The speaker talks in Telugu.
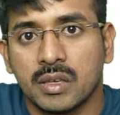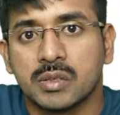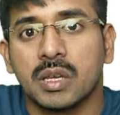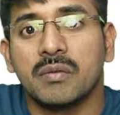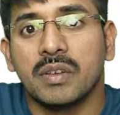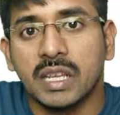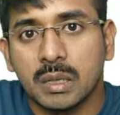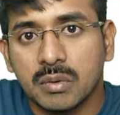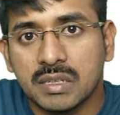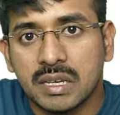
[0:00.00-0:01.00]
సో ఈ
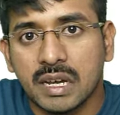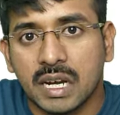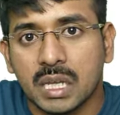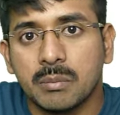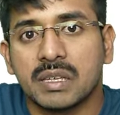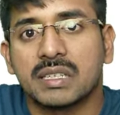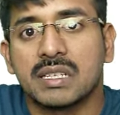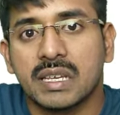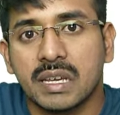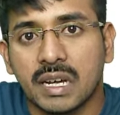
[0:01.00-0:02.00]
వేరియబుల్స్కి కానీ
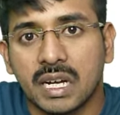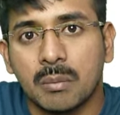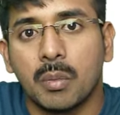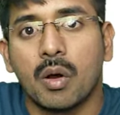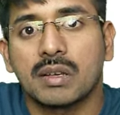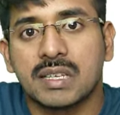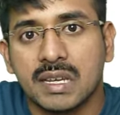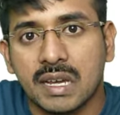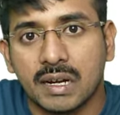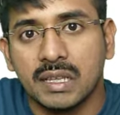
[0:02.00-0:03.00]
మెథడ్స్కి కానీ బ్లాక్స్కి
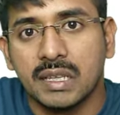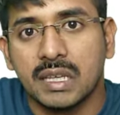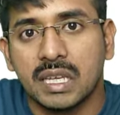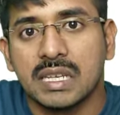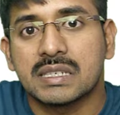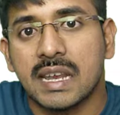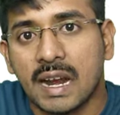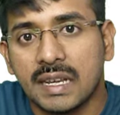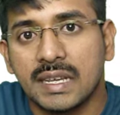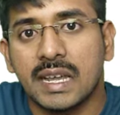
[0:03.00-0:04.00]
కానీ ఈ
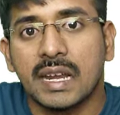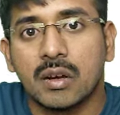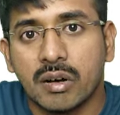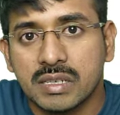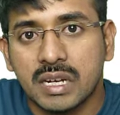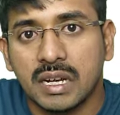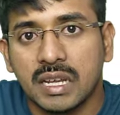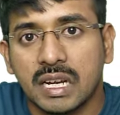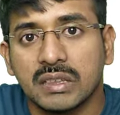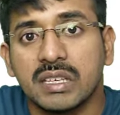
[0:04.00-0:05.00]
స్టాటిక్ అండ్ నాన్
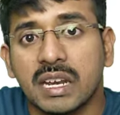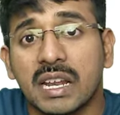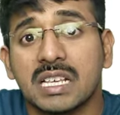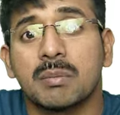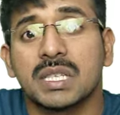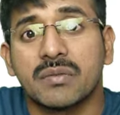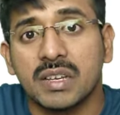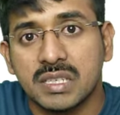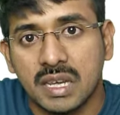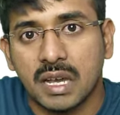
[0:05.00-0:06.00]
స్టాటిక్ అనేది ఎలా స్పెసిఫై
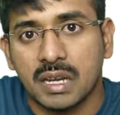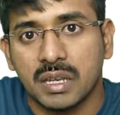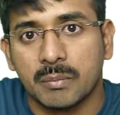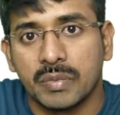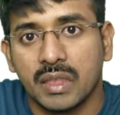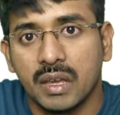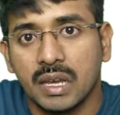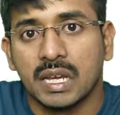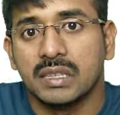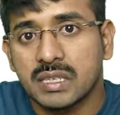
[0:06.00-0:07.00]
చేయాలి
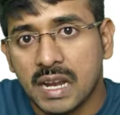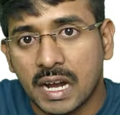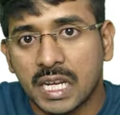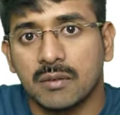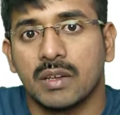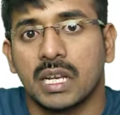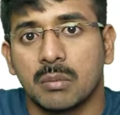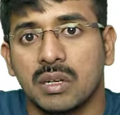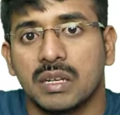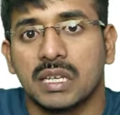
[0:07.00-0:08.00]
ఇది స్టాటిక్
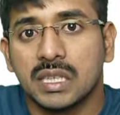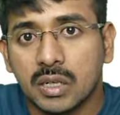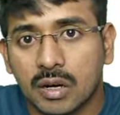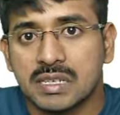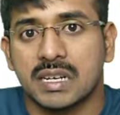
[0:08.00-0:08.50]
వేరియబుల్ ఇది నాన్